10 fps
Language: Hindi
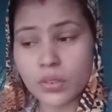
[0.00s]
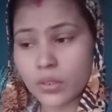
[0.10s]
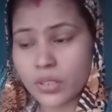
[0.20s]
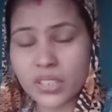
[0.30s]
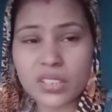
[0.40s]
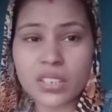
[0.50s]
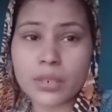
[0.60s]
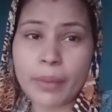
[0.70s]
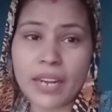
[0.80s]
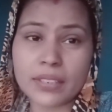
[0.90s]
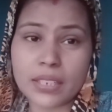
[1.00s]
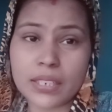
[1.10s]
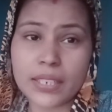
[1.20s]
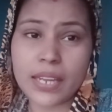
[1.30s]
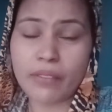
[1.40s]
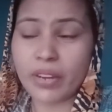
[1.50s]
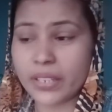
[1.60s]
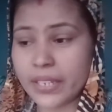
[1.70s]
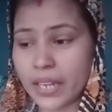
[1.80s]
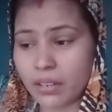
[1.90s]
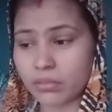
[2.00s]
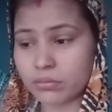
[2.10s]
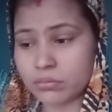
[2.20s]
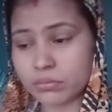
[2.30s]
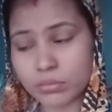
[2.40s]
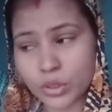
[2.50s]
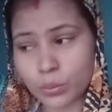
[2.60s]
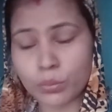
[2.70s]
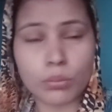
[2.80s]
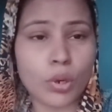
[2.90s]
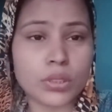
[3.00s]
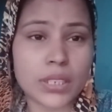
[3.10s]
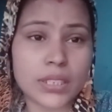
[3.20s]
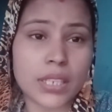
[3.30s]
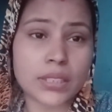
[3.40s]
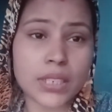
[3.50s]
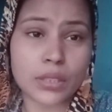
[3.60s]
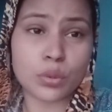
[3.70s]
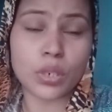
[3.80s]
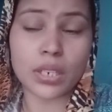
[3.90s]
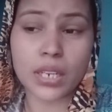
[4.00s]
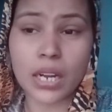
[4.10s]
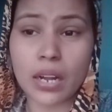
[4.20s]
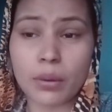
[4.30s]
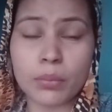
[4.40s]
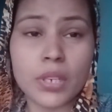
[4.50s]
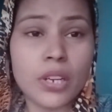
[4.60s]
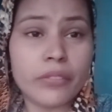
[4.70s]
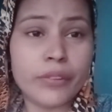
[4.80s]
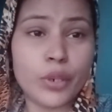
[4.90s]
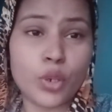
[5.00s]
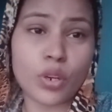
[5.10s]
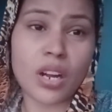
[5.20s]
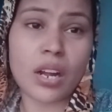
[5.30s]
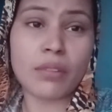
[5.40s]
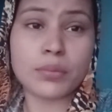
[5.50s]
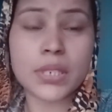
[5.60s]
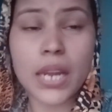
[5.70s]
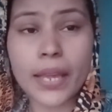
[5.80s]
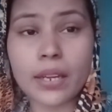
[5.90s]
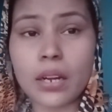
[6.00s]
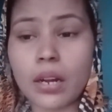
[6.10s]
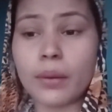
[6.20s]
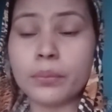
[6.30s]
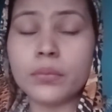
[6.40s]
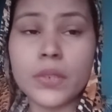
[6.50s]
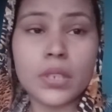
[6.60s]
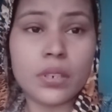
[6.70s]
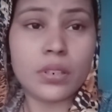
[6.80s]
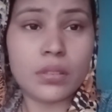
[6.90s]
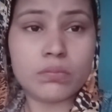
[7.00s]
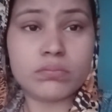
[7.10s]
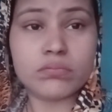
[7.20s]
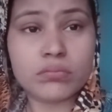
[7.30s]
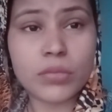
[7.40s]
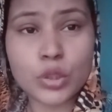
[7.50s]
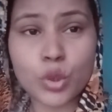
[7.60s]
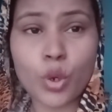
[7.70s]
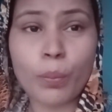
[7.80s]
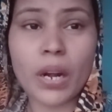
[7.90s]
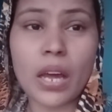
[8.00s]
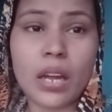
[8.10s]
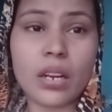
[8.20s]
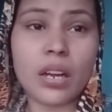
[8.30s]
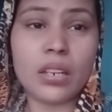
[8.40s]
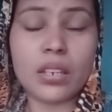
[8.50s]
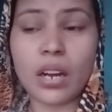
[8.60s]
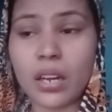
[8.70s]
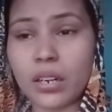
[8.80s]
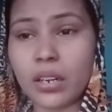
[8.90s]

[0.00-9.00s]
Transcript: इतनी मेहनत करके क्या फ़ायदा यार मैं तो बहुत ज़्यादा थक जाती हूँ घर का काम वीडियो का काम सिलाई का काम बच्चों को पढ़ाना लिखाना